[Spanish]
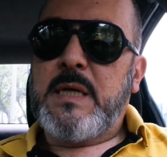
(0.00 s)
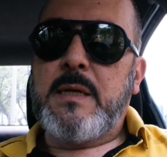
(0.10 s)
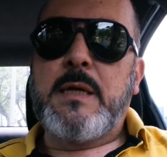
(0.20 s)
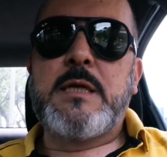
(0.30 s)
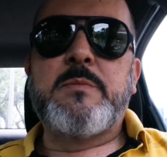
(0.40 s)

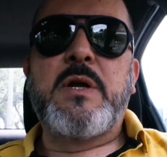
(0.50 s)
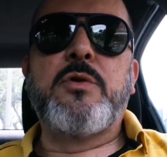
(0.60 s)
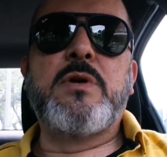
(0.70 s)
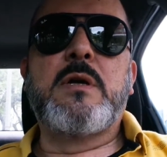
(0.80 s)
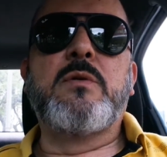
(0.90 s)
le
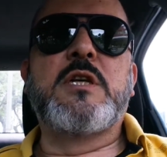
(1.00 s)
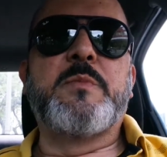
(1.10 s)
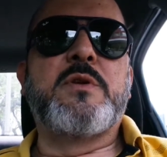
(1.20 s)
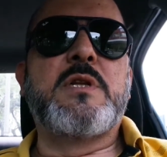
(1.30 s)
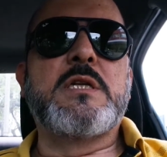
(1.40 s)
explico yo a algunas
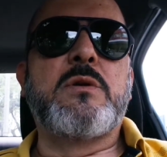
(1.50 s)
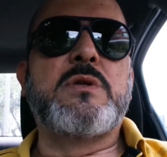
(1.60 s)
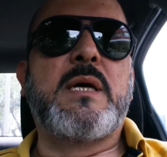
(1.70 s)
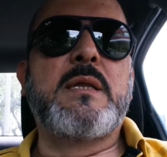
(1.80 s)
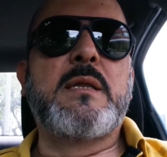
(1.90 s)
personas que no
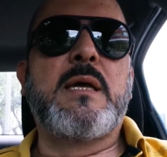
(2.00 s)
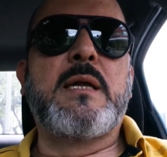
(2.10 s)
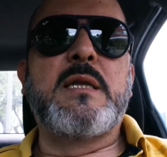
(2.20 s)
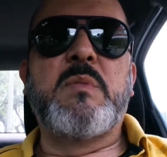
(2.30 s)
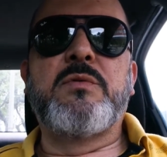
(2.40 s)
saben nada
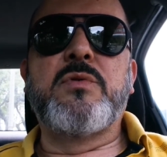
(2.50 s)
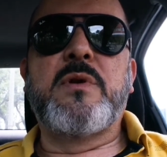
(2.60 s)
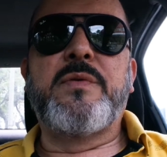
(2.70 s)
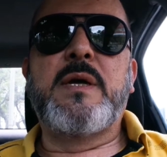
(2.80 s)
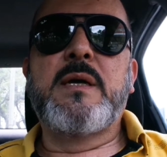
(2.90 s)
del tema de
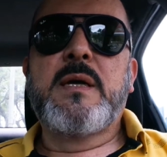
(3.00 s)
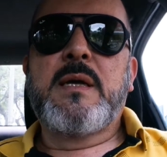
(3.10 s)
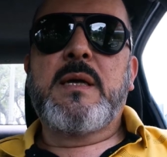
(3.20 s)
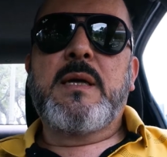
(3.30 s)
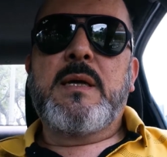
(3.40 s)
fotografía,
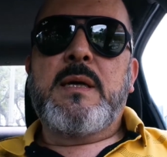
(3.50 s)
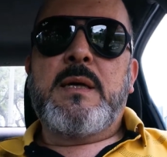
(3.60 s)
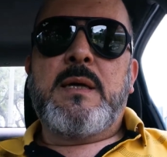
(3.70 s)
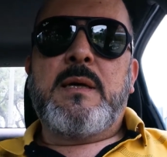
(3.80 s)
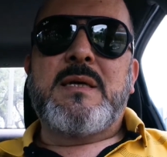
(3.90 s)

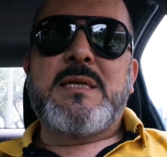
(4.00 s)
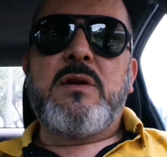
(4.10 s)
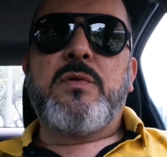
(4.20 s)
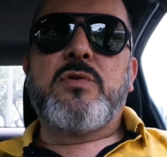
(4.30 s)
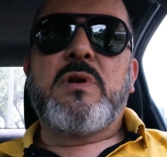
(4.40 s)
es que
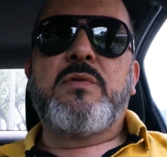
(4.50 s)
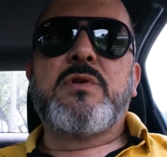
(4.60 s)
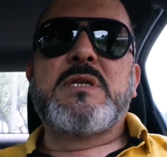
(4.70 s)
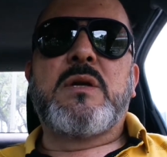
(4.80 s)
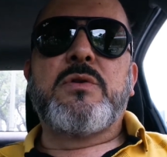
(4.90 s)
los fotógrafos
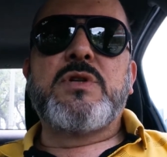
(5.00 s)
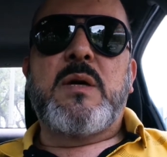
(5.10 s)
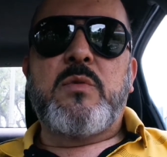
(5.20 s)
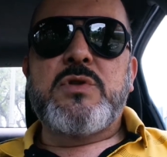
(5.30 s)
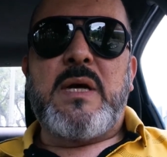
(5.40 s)

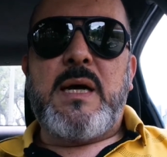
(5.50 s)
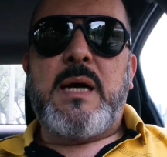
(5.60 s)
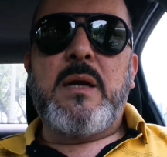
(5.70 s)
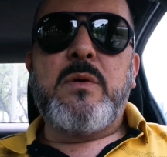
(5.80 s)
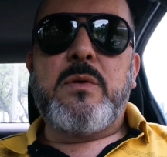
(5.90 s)
desarrollamos
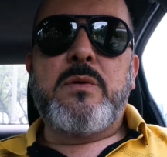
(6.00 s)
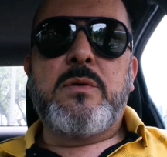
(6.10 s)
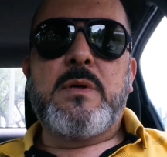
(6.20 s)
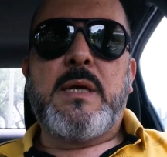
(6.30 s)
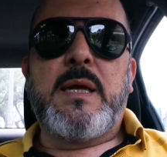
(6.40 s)
algo
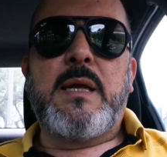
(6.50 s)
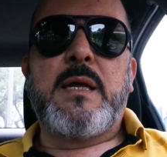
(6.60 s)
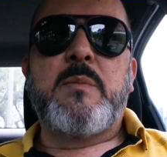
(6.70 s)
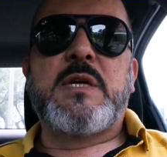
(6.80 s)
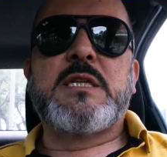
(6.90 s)
que,
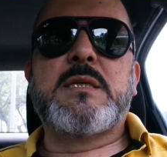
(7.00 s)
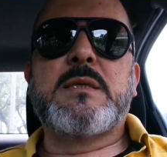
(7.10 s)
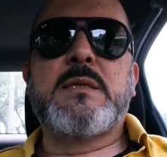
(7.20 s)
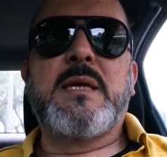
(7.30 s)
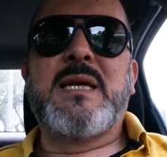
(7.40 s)
las
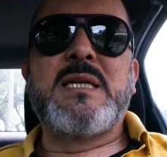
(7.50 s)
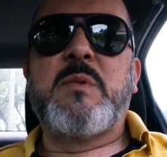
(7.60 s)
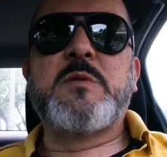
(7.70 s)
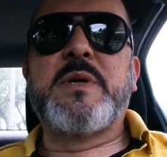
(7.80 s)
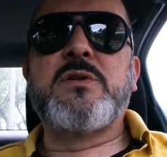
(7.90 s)

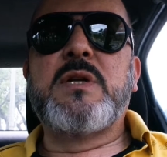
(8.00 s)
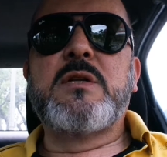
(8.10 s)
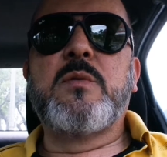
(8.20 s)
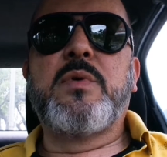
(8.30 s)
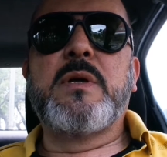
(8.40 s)
demás personas
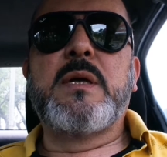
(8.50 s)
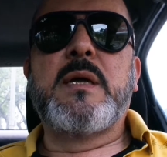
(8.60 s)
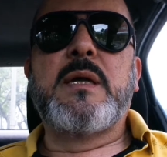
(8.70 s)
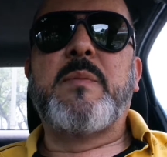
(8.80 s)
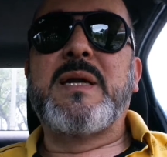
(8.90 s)
no
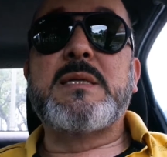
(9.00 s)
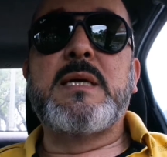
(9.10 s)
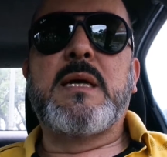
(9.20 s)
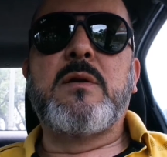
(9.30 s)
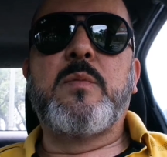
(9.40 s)
pueden
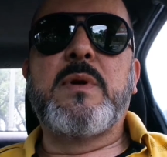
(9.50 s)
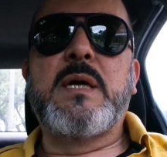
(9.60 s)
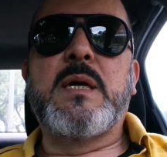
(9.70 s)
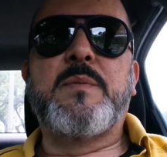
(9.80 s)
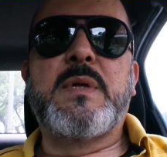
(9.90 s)
apreciar, no
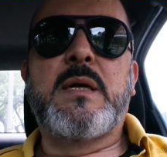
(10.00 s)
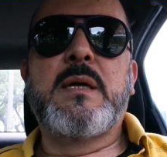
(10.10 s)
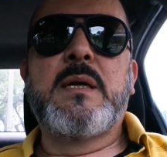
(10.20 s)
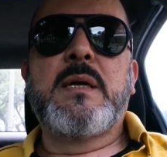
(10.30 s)
pueden captar.